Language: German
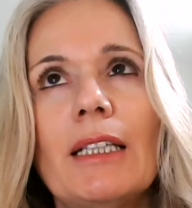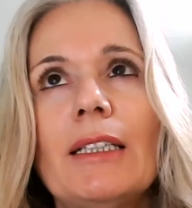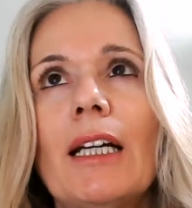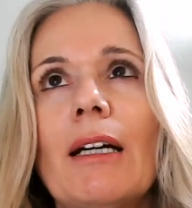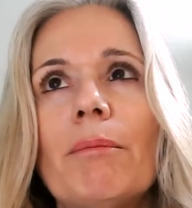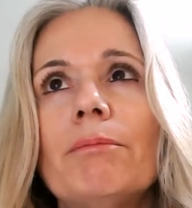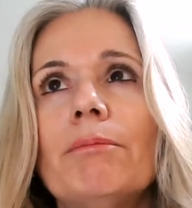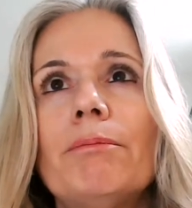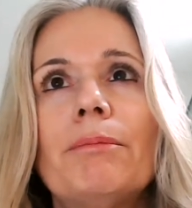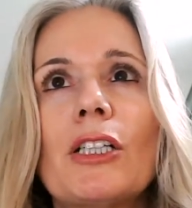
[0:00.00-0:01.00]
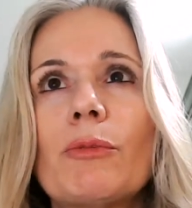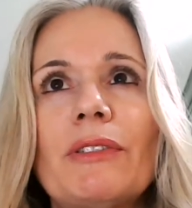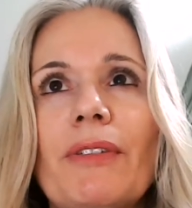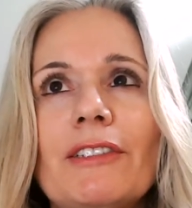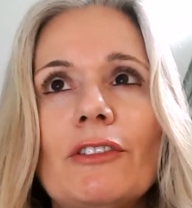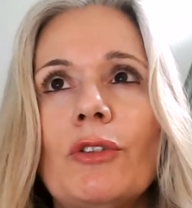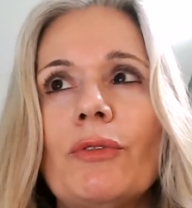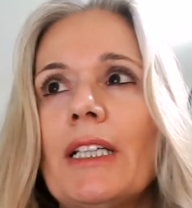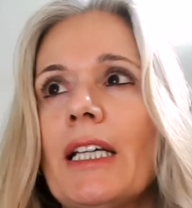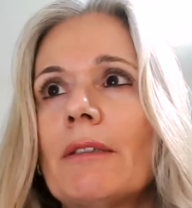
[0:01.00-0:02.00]
Die haben beispielsweise zu
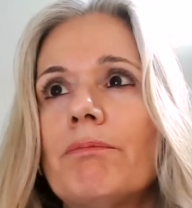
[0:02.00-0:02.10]
wenig